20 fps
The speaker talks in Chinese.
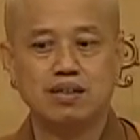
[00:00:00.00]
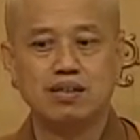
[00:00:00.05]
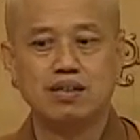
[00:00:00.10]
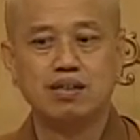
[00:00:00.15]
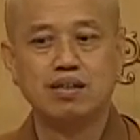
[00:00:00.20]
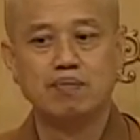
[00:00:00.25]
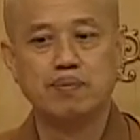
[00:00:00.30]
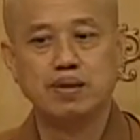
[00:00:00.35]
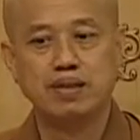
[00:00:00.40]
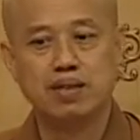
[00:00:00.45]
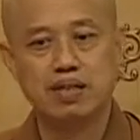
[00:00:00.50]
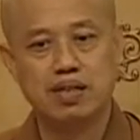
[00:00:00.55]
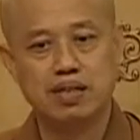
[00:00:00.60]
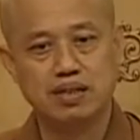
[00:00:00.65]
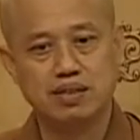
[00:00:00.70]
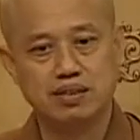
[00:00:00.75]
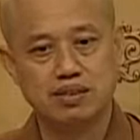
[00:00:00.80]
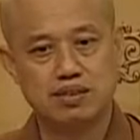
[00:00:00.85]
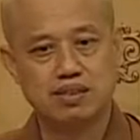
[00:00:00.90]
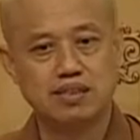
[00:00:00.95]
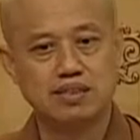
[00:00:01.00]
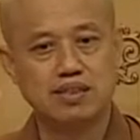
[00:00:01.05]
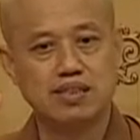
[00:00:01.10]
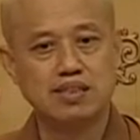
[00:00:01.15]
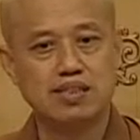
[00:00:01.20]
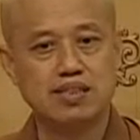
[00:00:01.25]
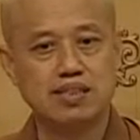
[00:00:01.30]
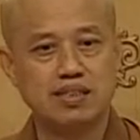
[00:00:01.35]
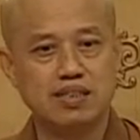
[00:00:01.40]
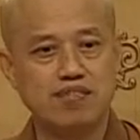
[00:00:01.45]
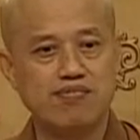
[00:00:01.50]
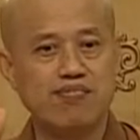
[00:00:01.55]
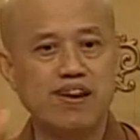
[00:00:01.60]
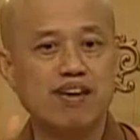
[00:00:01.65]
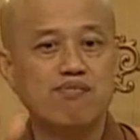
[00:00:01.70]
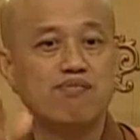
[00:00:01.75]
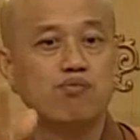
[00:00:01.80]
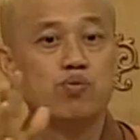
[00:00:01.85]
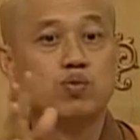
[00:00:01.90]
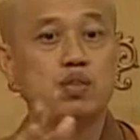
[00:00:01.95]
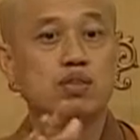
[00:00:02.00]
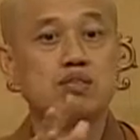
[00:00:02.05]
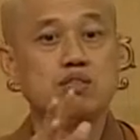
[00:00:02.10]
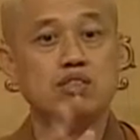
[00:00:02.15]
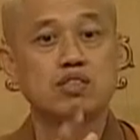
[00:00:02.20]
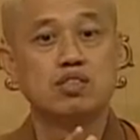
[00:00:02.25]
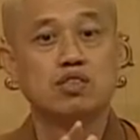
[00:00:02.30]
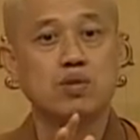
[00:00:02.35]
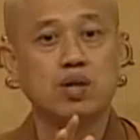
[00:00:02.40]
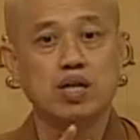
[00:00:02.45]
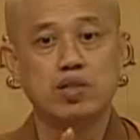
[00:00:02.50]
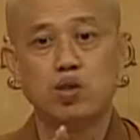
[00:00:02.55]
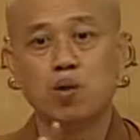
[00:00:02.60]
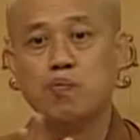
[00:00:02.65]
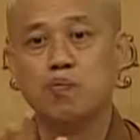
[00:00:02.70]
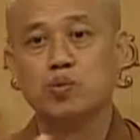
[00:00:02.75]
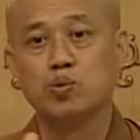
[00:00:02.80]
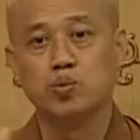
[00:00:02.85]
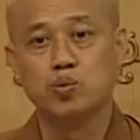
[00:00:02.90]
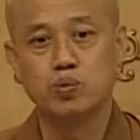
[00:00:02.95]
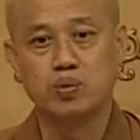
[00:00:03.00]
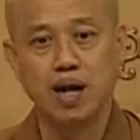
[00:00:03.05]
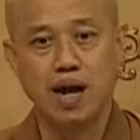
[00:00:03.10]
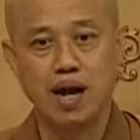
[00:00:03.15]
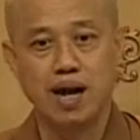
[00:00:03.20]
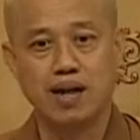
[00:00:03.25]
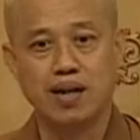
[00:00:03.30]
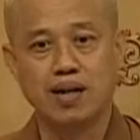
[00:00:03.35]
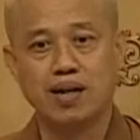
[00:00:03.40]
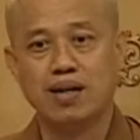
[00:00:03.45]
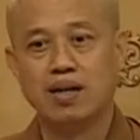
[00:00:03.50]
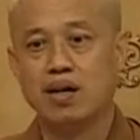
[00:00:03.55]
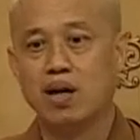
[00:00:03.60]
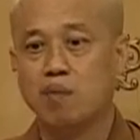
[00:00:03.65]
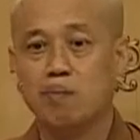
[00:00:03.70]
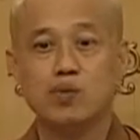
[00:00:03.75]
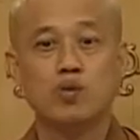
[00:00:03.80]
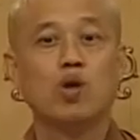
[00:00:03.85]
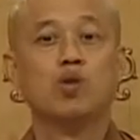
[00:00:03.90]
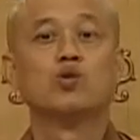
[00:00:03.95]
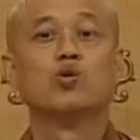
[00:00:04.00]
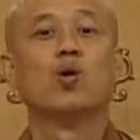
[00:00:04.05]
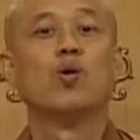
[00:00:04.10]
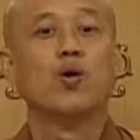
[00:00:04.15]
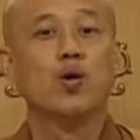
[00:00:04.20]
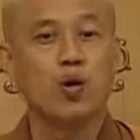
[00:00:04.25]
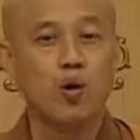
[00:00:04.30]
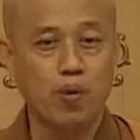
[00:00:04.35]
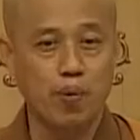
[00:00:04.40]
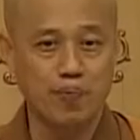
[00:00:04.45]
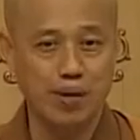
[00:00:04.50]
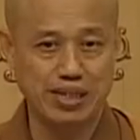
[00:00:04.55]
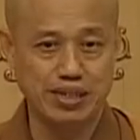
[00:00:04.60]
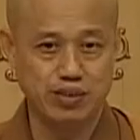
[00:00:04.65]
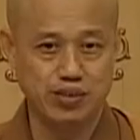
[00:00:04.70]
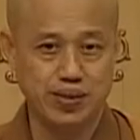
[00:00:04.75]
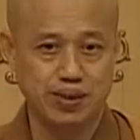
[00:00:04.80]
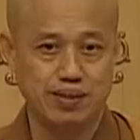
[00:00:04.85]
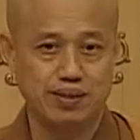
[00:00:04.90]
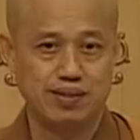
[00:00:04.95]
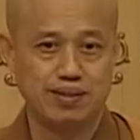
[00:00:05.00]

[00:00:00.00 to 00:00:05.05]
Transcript: 我们呢，世间人的凡夫的智慧都不如他了。我们都说我有我版权。